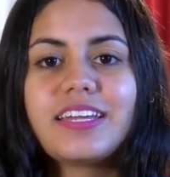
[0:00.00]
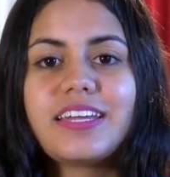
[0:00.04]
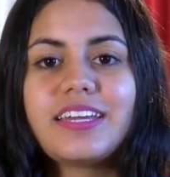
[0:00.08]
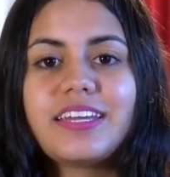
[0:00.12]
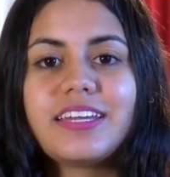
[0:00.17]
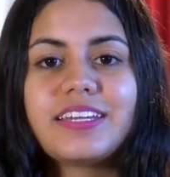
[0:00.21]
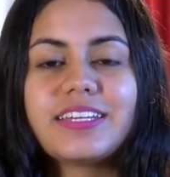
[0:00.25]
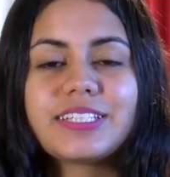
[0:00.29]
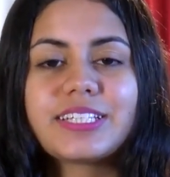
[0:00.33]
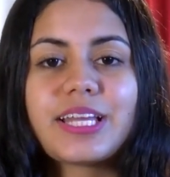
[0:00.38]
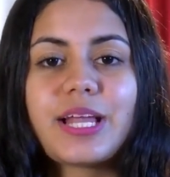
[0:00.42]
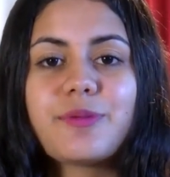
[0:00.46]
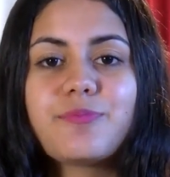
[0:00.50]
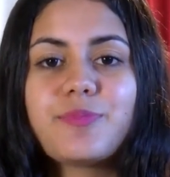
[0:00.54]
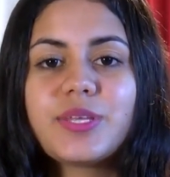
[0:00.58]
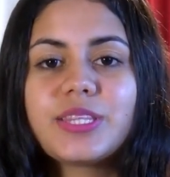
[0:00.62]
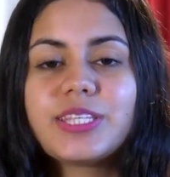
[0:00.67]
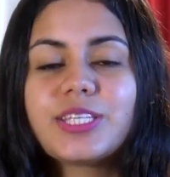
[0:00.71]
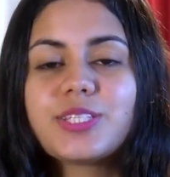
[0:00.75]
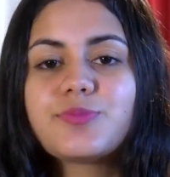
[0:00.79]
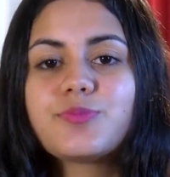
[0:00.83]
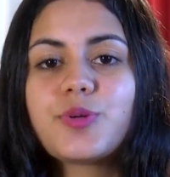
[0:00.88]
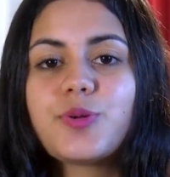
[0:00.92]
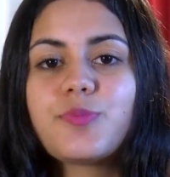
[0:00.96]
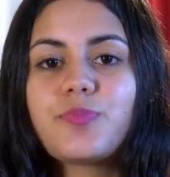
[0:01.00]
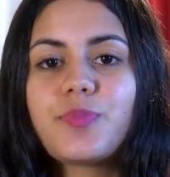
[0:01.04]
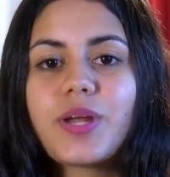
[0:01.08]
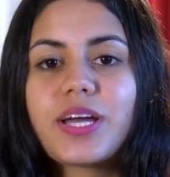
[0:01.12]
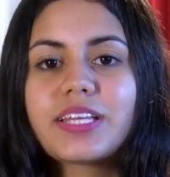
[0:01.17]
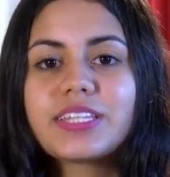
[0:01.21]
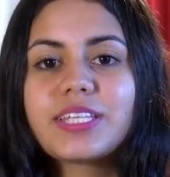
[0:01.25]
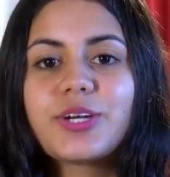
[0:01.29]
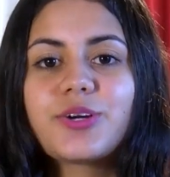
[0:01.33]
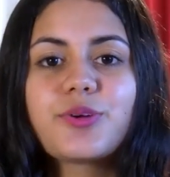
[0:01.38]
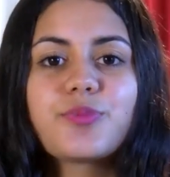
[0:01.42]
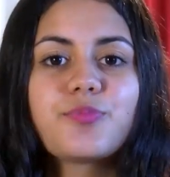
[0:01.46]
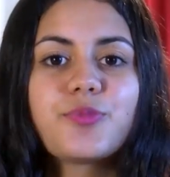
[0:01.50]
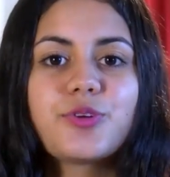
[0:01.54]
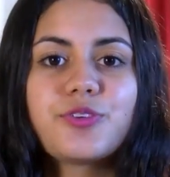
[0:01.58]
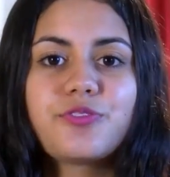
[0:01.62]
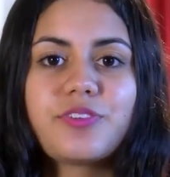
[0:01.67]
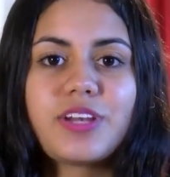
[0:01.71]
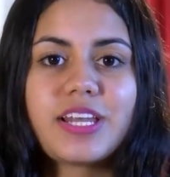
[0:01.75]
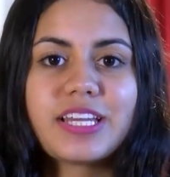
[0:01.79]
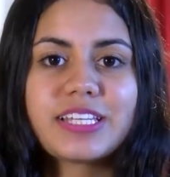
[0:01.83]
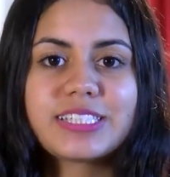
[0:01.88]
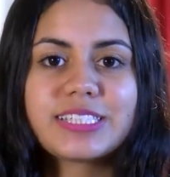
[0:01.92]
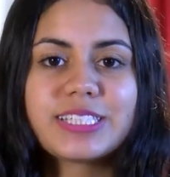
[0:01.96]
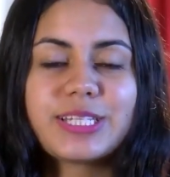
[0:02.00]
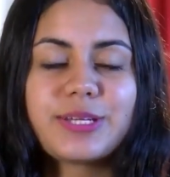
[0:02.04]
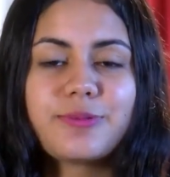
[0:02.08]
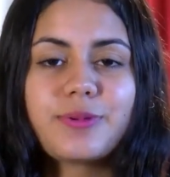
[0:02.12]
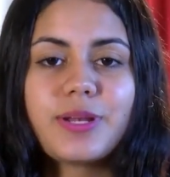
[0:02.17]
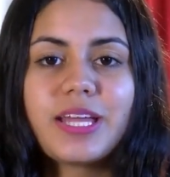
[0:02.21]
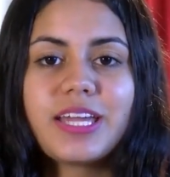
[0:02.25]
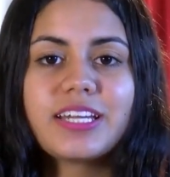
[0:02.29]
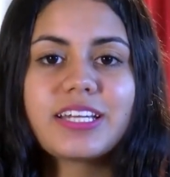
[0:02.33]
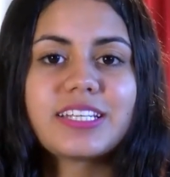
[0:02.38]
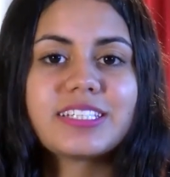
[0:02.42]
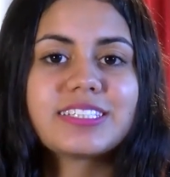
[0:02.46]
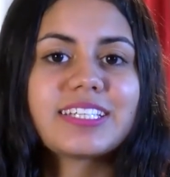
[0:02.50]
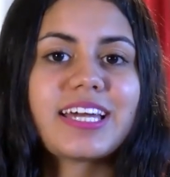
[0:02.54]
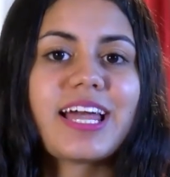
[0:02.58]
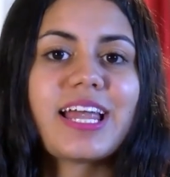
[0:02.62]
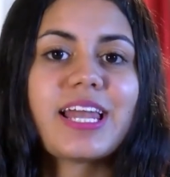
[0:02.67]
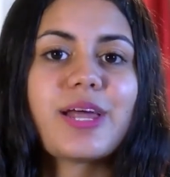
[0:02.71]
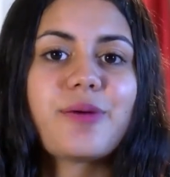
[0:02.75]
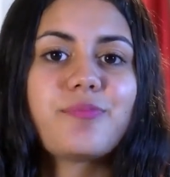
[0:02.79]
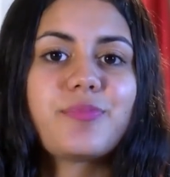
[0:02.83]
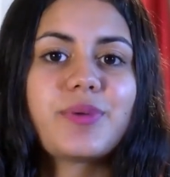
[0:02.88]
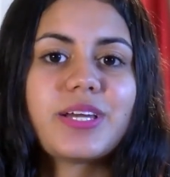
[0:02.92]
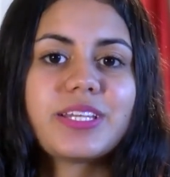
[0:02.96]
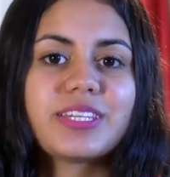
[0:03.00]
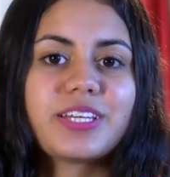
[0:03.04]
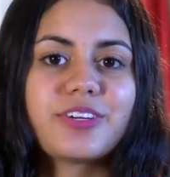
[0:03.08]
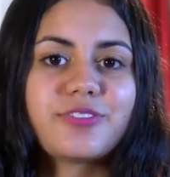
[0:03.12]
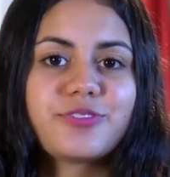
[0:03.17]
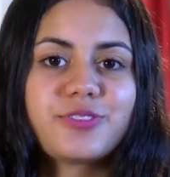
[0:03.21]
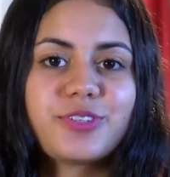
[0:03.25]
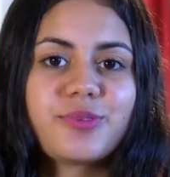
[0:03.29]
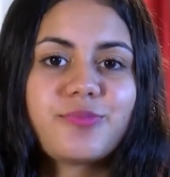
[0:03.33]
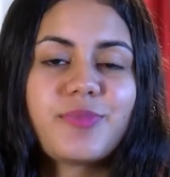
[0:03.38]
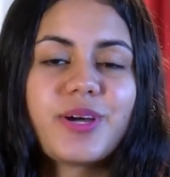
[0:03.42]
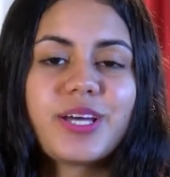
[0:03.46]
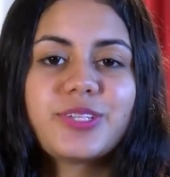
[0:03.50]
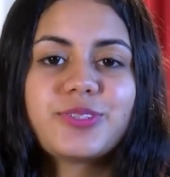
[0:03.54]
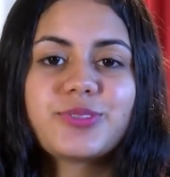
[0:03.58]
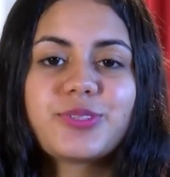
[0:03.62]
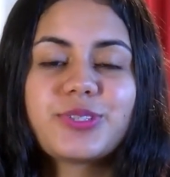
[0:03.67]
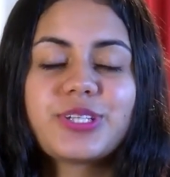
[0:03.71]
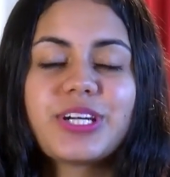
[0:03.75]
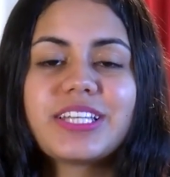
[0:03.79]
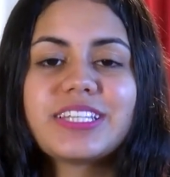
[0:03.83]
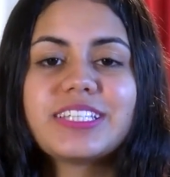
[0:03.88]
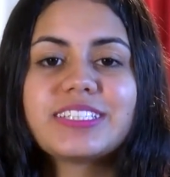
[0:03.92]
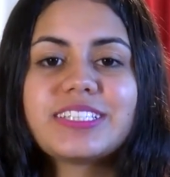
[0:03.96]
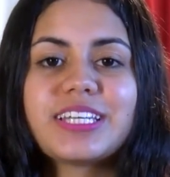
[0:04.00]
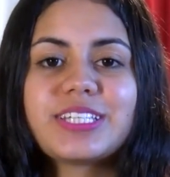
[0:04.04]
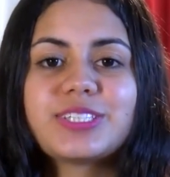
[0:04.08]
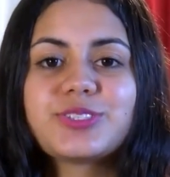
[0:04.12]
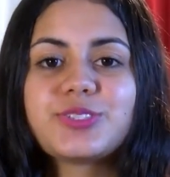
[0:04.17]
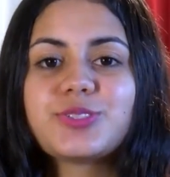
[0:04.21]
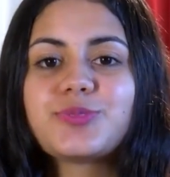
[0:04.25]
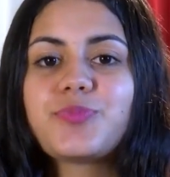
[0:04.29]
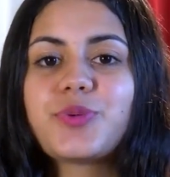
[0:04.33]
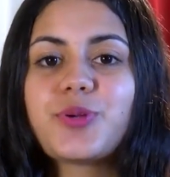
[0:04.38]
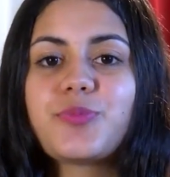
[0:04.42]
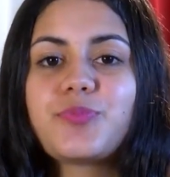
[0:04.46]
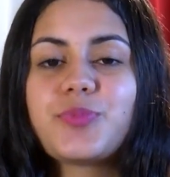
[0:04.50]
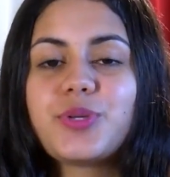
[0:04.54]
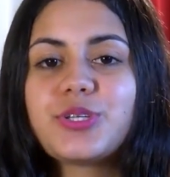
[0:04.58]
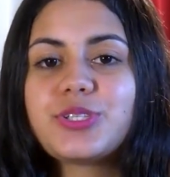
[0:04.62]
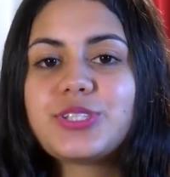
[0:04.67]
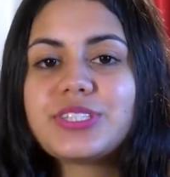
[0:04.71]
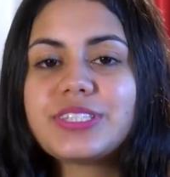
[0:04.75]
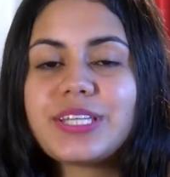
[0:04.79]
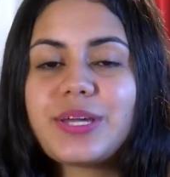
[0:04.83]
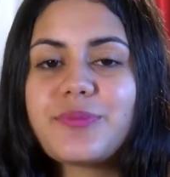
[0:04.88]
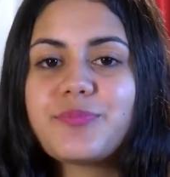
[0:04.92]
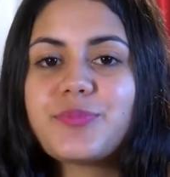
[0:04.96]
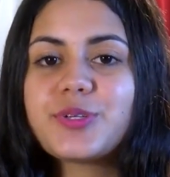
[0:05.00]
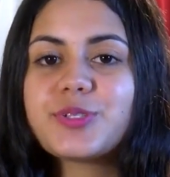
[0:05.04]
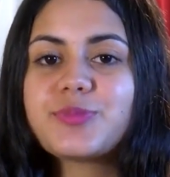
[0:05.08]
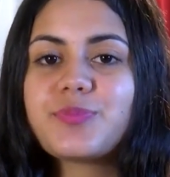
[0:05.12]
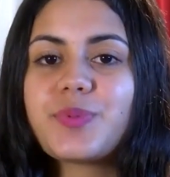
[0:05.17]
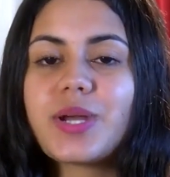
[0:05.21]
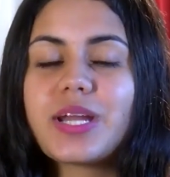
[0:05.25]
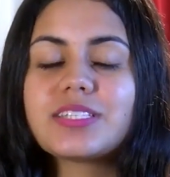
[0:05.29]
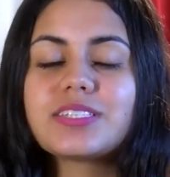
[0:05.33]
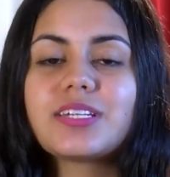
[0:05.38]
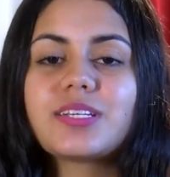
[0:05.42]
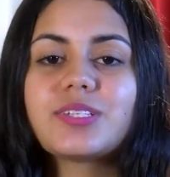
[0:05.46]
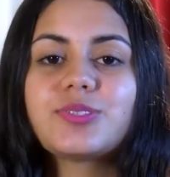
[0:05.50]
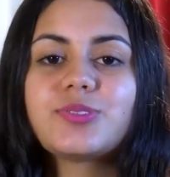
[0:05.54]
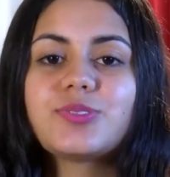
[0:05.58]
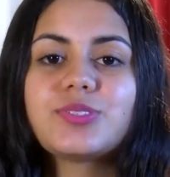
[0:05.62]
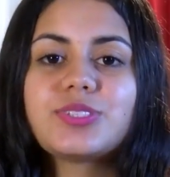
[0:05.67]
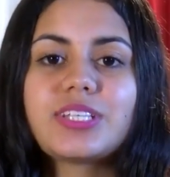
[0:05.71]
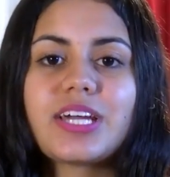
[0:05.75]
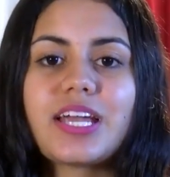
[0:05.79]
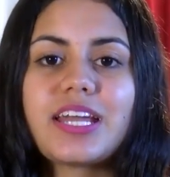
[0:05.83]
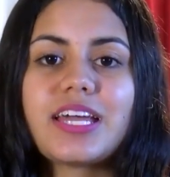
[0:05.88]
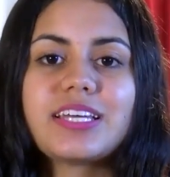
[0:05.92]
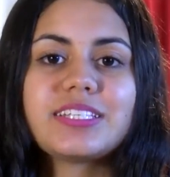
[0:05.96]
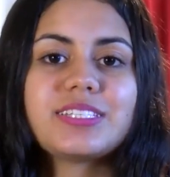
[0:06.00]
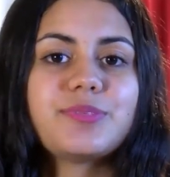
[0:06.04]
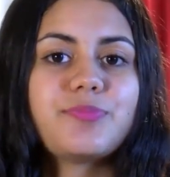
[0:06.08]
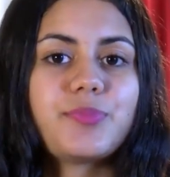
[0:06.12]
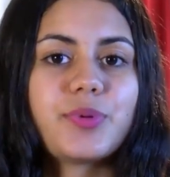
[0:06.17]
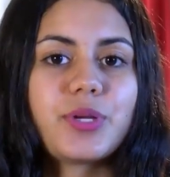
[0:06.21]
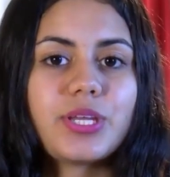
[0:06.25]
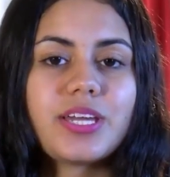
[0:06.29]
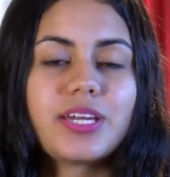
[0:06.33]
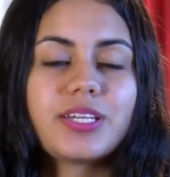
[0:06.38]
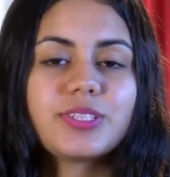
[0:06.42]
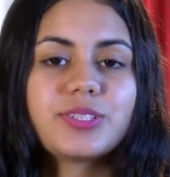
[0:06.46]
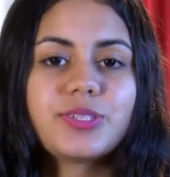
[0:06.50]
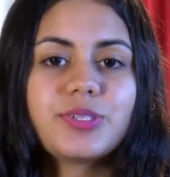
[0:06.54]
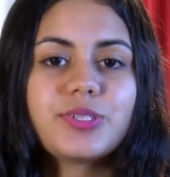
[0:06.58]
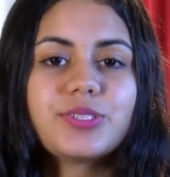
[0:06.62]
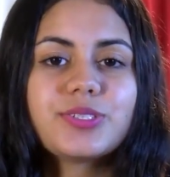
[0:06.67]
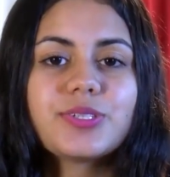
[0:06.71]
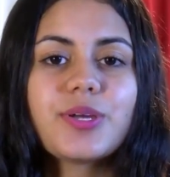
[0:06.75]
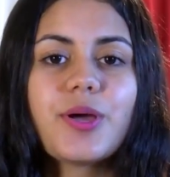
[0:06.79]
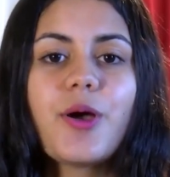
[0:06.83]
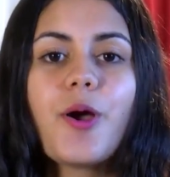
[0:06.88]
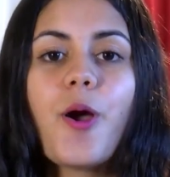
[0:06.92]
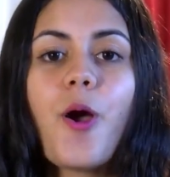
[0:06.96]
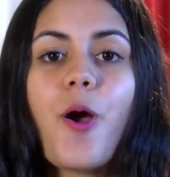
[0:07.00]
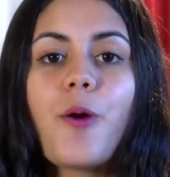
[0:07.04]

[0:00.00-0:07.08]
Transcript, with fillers: eh, realmente es muy práctico y muy flexible ingresar a la plataforma, tú organizas tus propios tiempos para hacer tus tareas y proyectos,